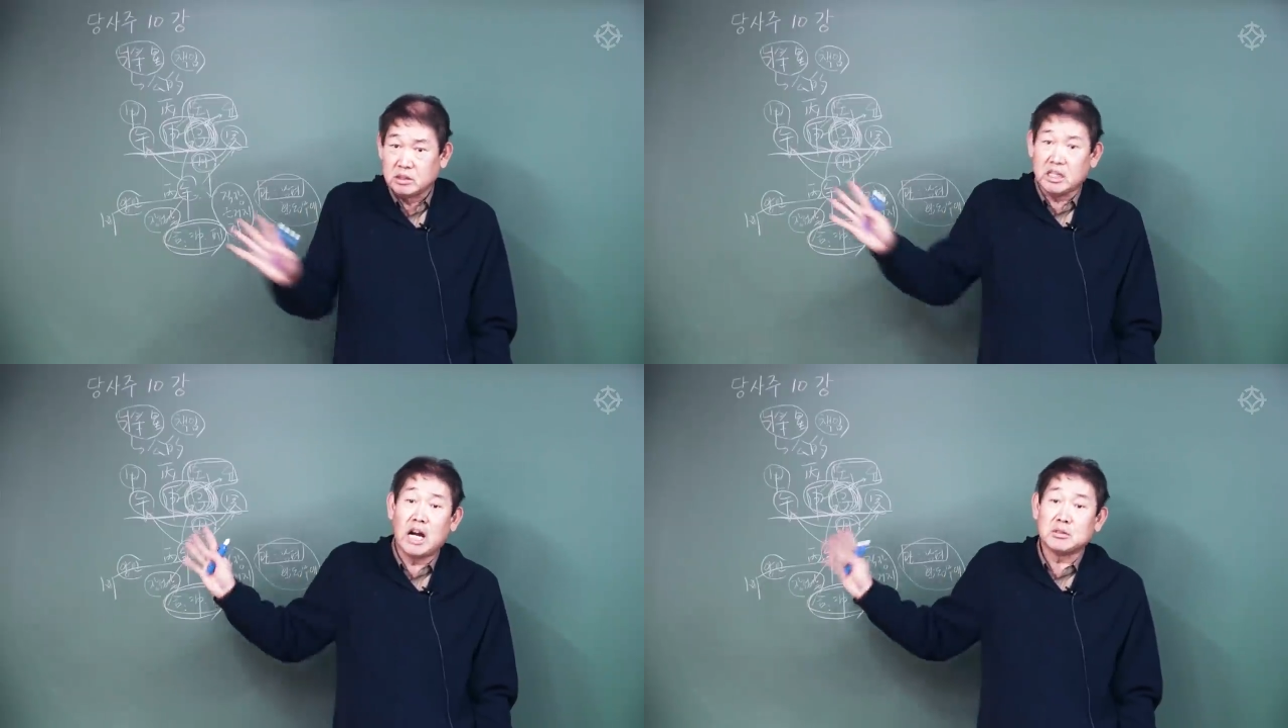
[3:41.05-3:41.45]

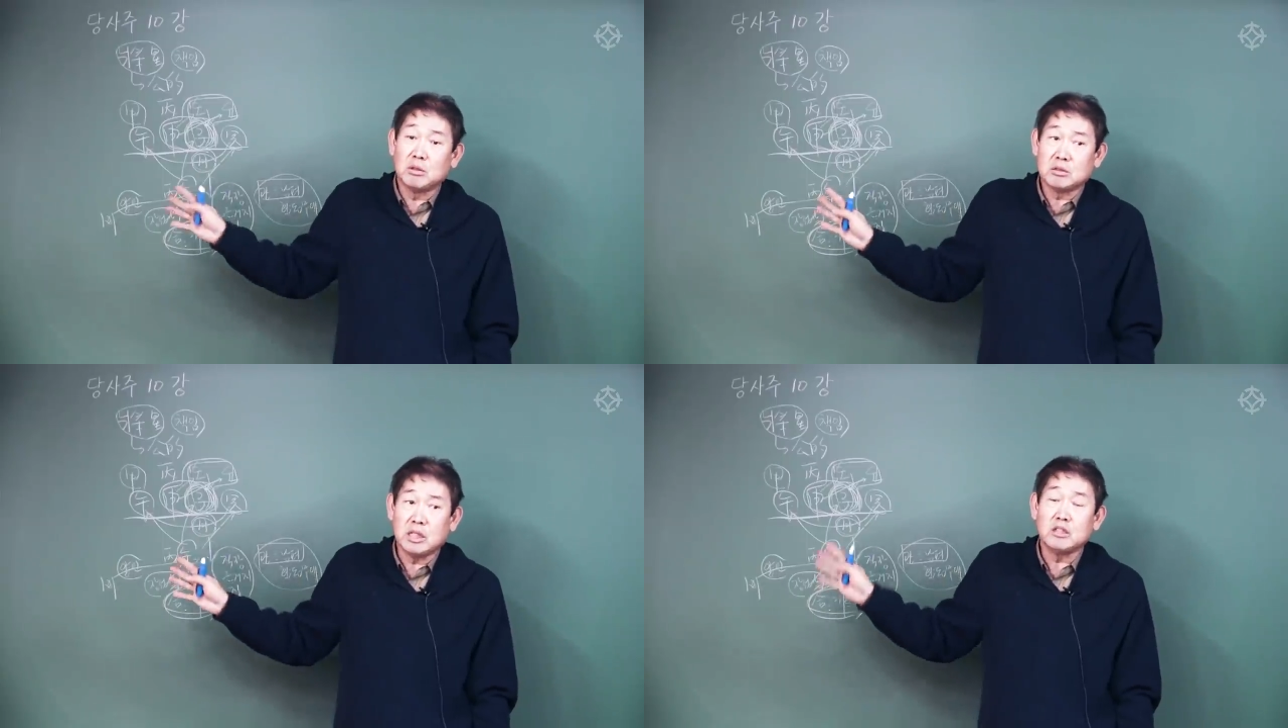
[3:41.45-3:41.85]

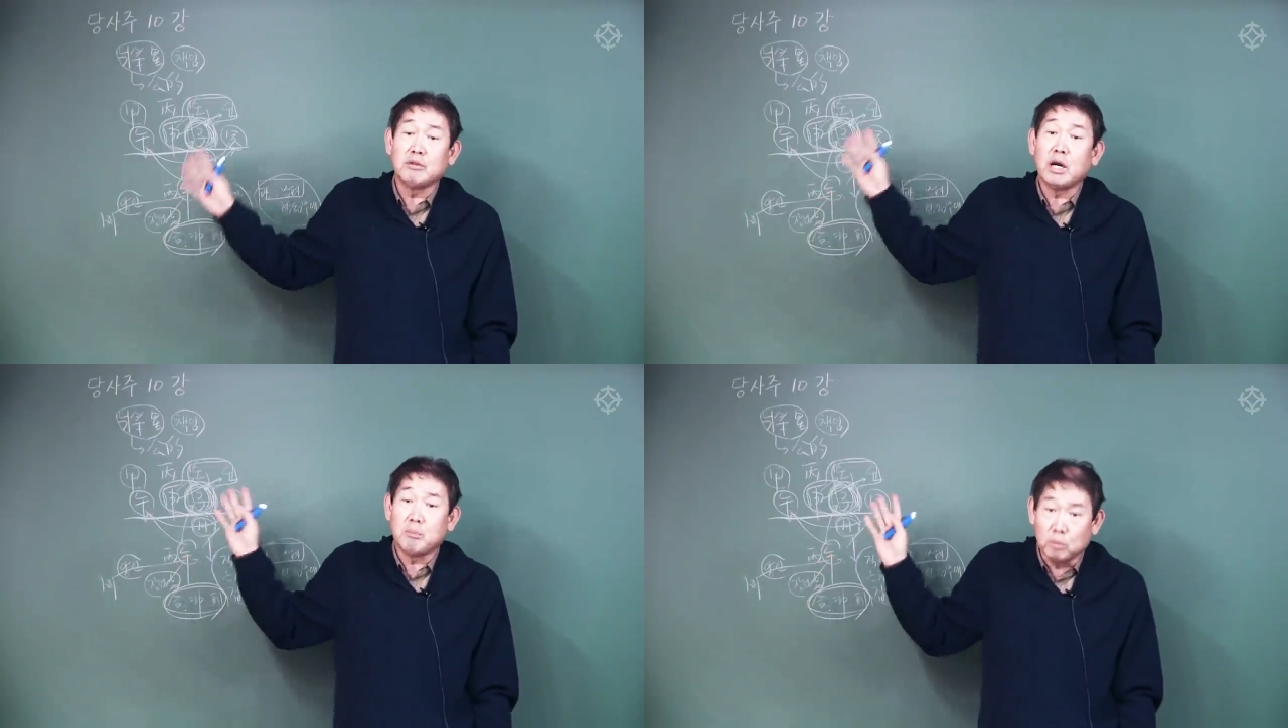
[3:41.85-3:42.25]
장성쌀이
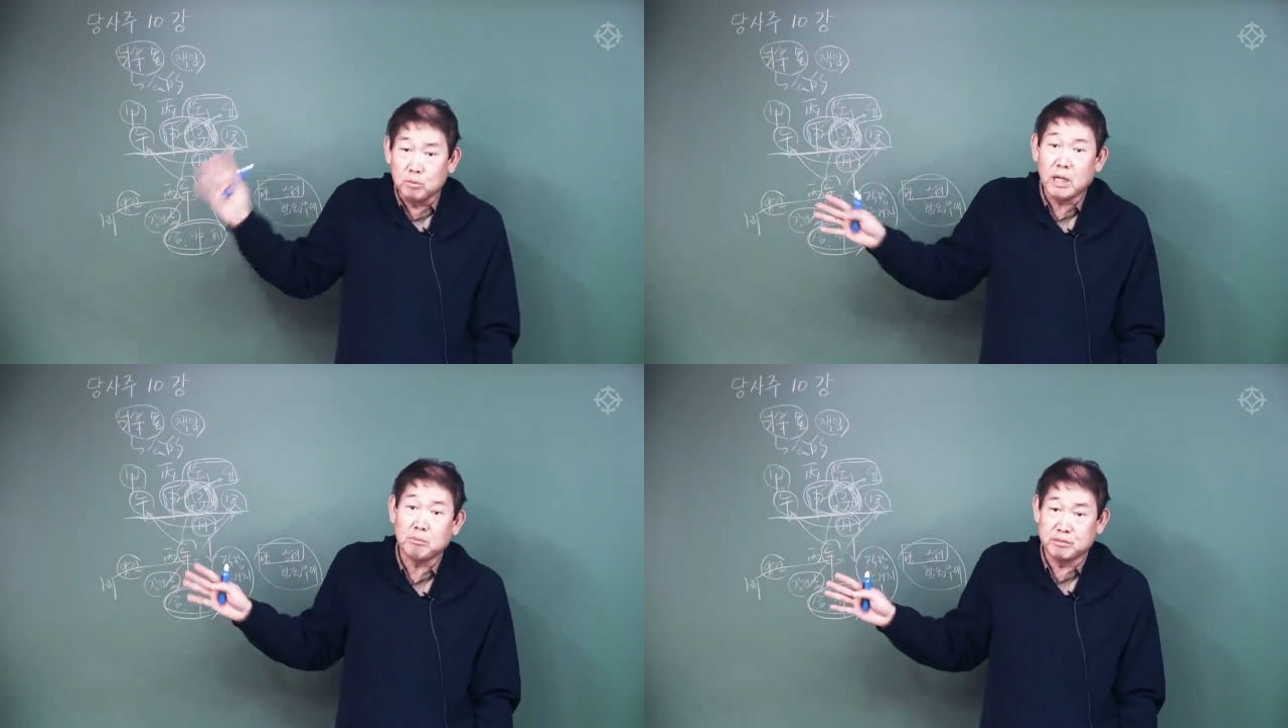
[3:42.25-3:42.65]
왜
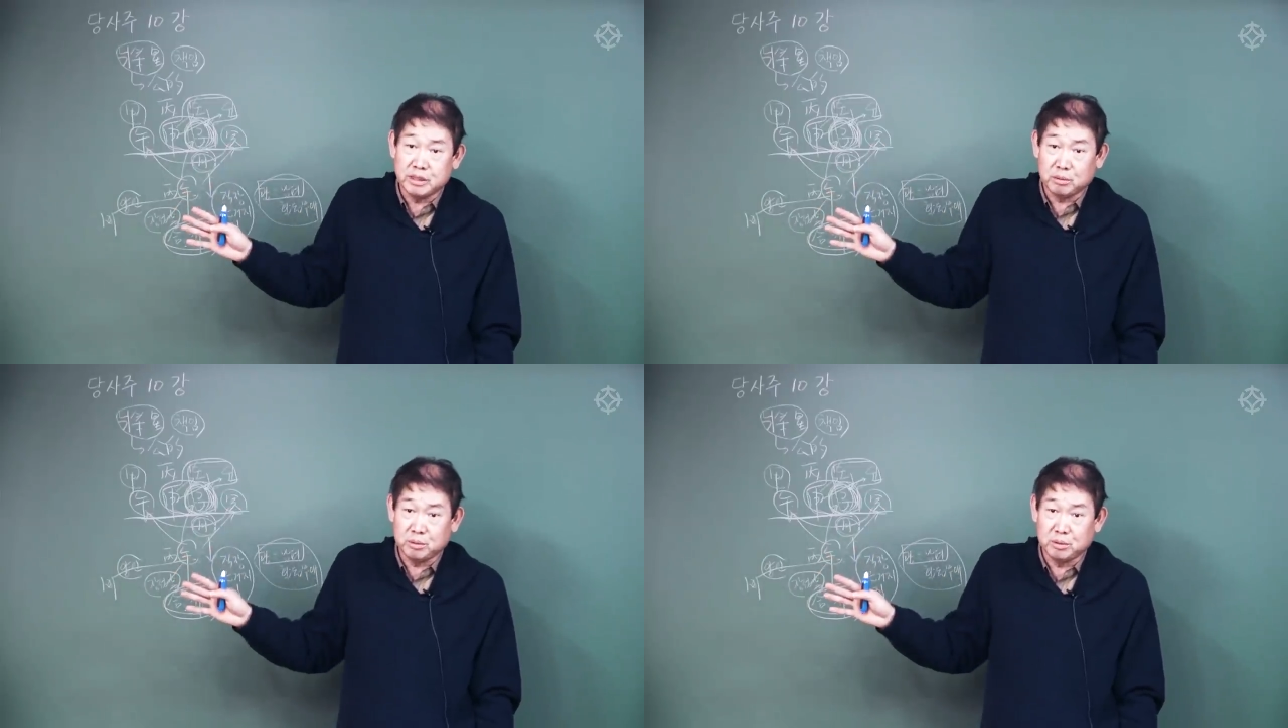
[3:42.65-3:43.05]
몸이
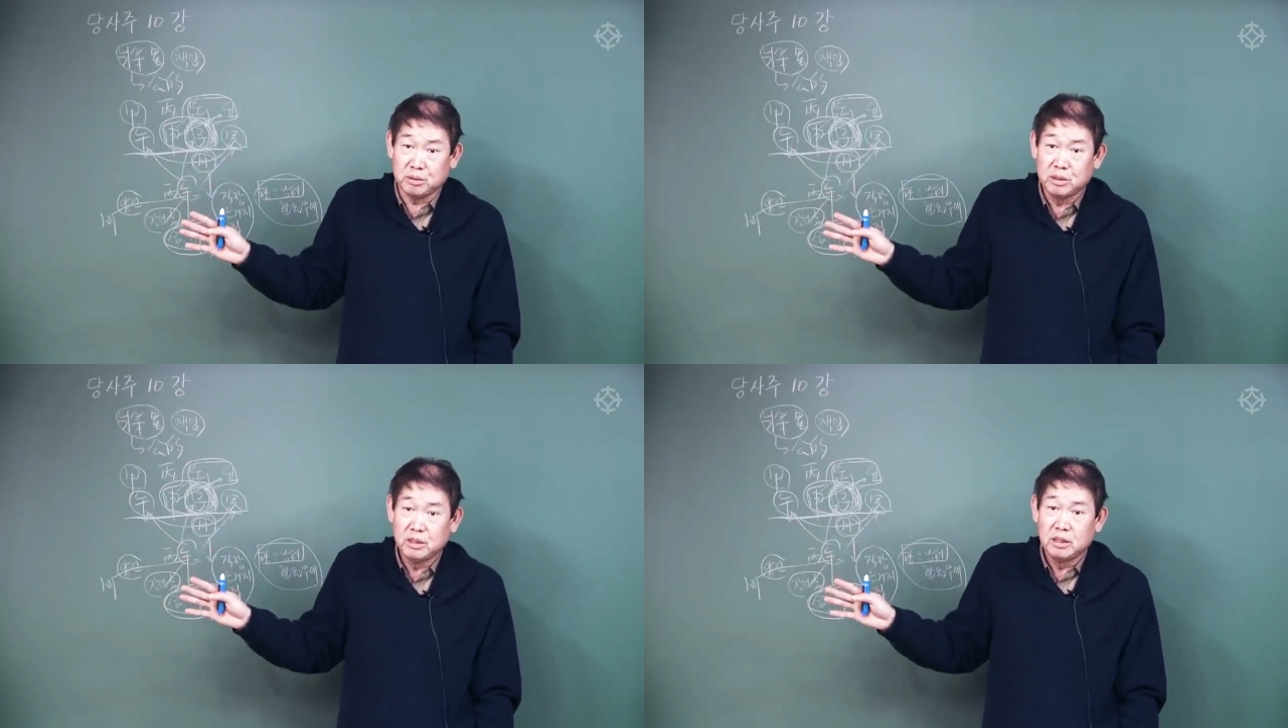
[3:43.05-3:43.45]
아프냐고.